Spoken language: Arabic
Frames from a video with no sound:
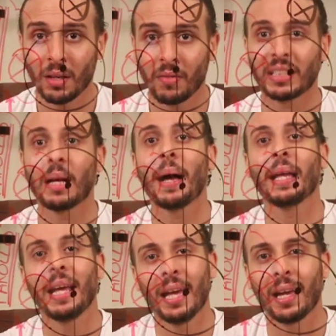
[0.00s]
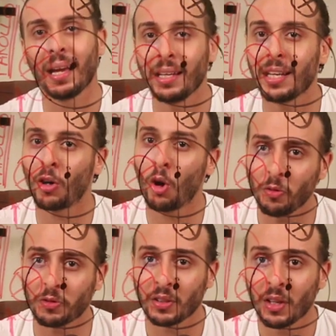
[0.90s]
فده معناه انك
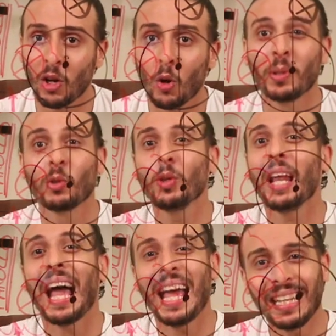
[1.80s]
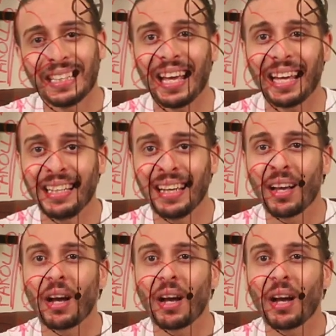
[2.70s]
خفت وبدون اي داعي